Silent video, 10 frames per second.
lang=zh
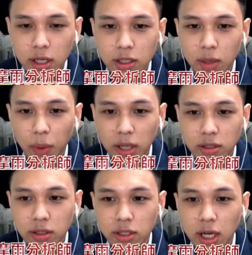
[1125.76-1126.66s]
这样子的盘
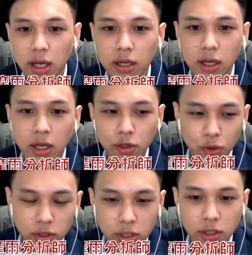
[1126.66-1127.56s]
势下，
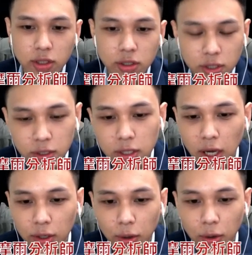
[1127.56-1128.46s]
算是市
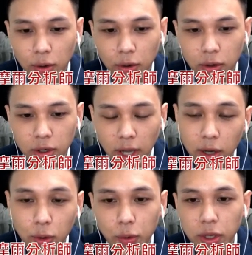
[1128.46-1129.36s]
场有
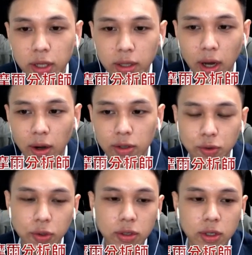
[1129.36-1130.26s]
两股力道啊，
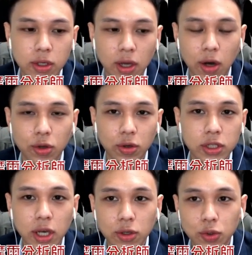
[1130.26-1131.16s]
说好有一
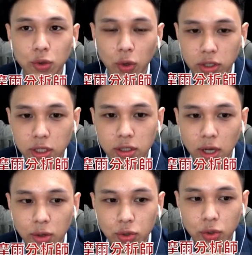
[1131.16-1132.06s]
些要做短线
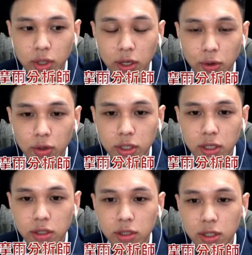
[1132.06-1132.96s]
操作，那有一些
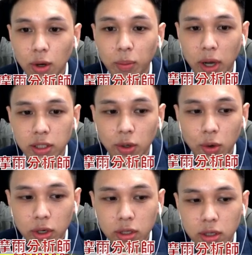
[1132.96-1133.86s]
是希望把一些
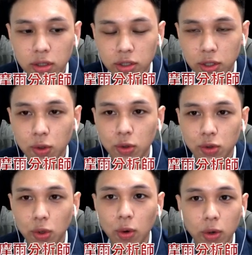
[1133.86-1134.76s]
获利持股
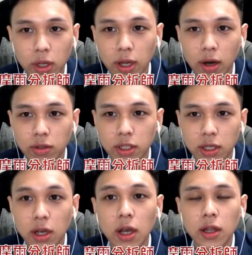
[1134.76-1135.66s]
说获利了
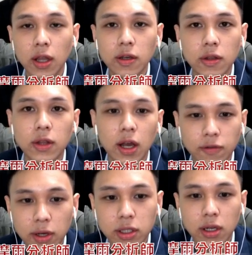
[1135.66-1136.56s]
结。那以大
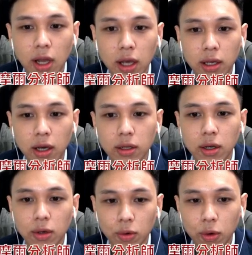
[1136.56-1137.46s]
方向来看，
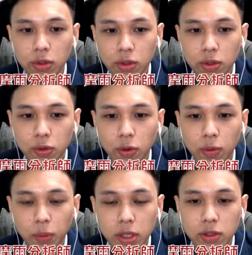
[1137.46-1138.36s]
我会觉得说
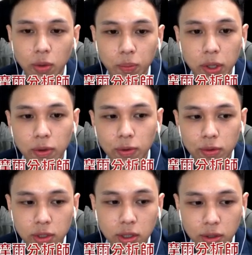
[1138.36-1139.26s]
变种病
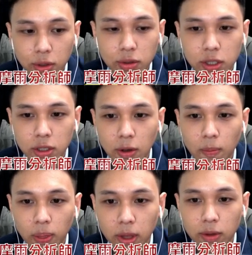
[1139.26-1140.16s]
毒这个东西，
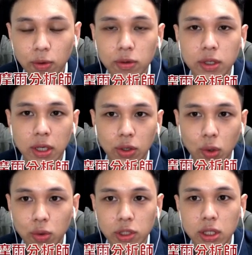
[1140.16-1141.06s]
它对于整个
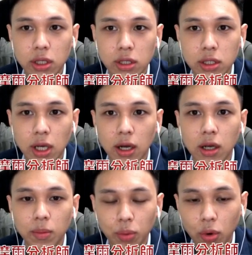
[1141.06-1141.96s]
股市的影响，
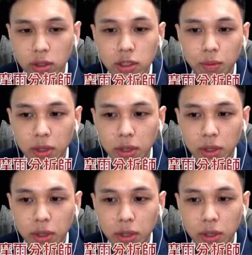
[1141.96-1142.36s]
不管怎